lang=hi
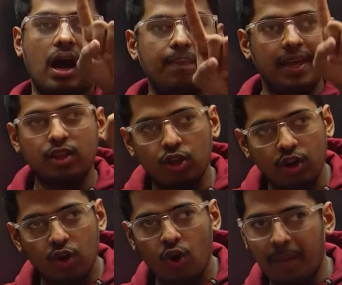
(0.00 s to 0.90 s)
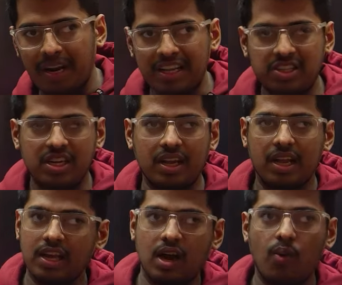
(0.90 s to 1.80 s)
आप देखते रहोगे नॉमन क्लेचर करके
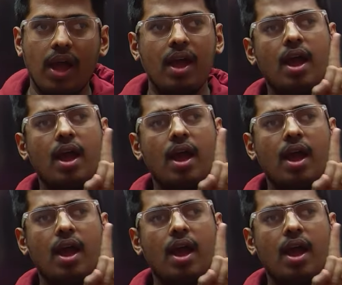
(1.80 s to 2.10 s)
लिखा हुआ है